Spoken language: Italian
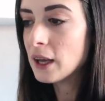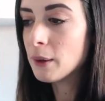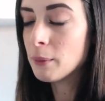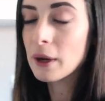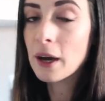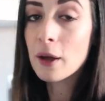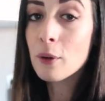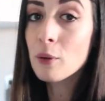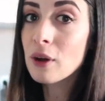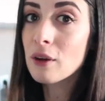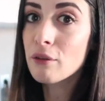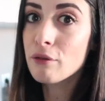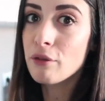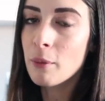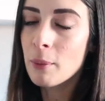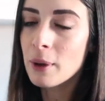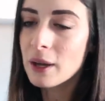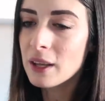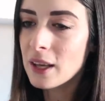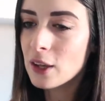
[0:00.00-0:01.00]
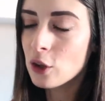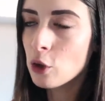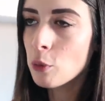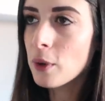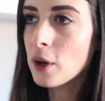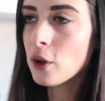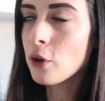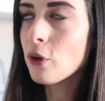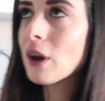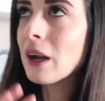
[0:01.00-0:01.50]
eh, magari un caffè macchiato
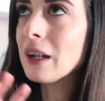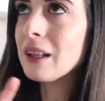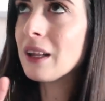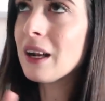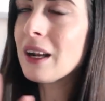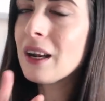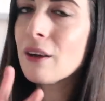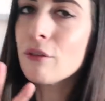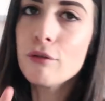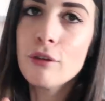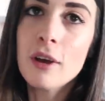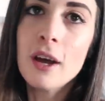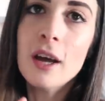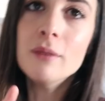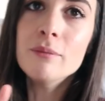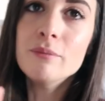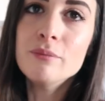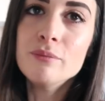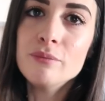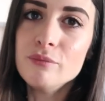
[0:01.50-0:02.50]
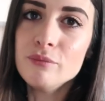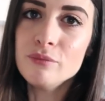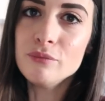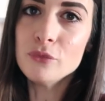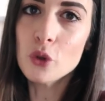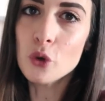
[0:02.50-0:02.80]
perché in realtà il caffè mm,